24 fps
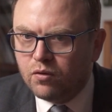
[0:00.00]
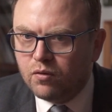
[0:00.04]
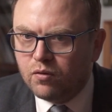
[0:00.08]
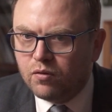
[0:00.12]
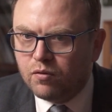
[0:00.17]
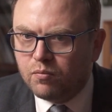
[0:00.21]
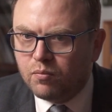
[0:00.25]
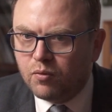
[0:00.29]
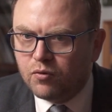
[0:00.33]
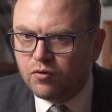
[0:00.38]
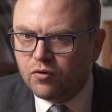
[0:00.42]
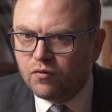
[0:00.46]

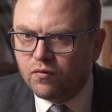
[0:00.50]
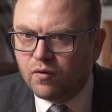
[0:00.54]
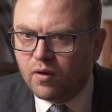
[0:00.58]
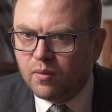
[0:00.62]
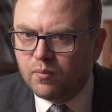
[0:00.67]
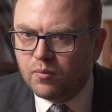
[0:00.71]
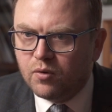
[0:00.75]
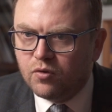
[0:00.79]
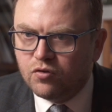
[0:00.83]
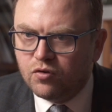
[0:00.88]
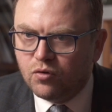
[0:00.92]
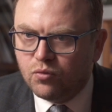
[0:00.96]

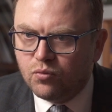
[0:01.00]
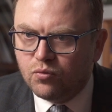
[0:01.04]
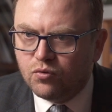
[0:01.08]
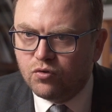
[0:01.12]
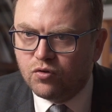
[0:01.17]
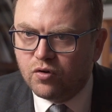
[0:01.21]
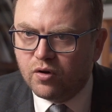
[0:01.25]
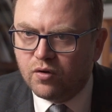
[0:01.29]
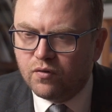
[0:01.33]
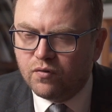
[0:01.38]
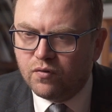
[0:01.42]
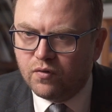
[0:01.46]
spodziewamy się,
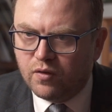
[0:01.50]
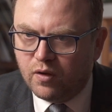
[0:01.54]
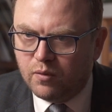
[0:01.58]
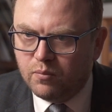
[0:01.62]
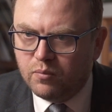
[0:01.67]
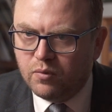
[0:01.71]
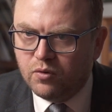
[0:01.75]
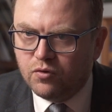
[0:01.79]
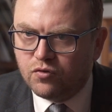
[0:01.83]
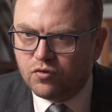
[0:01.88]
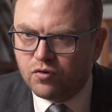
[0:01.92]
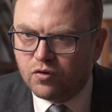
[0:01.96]
że w
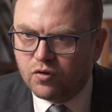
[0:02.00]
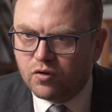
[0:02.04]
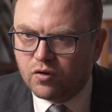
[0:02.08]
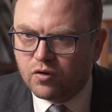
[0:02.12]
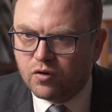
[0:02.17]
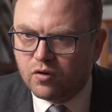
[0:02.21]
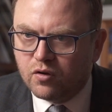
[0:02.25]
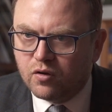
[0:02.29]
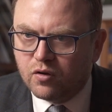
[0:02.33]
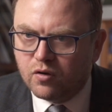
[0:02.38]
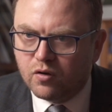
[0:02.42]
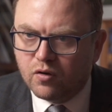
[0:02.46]

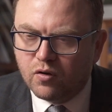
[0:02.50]
najbliższych y,